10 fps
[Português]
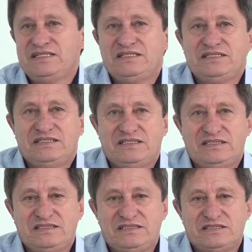
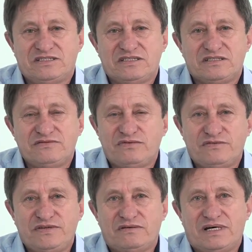E a gente se
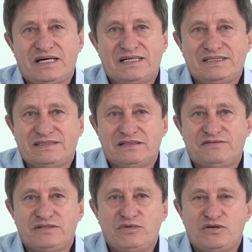envolveu lá, então
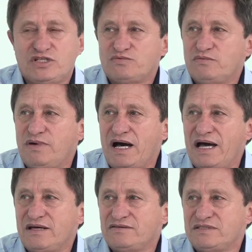levando melhorias para o
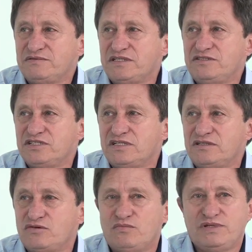bairro, sempre se
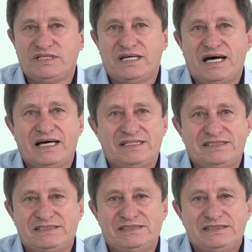dedicando à
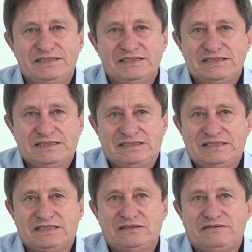comunidade,
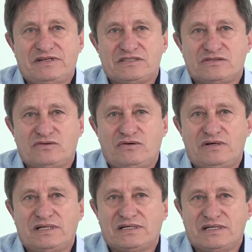tentando levar
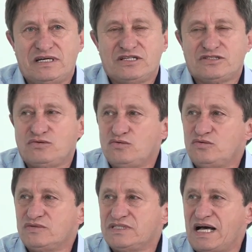escola, creche,
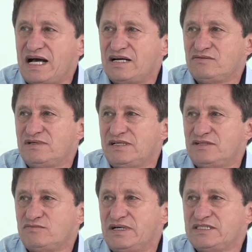luz, água,
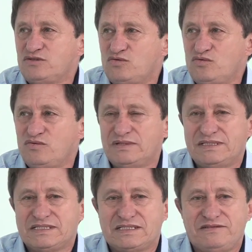arrumar as
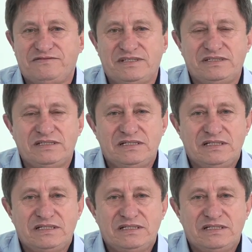ruas, enfim.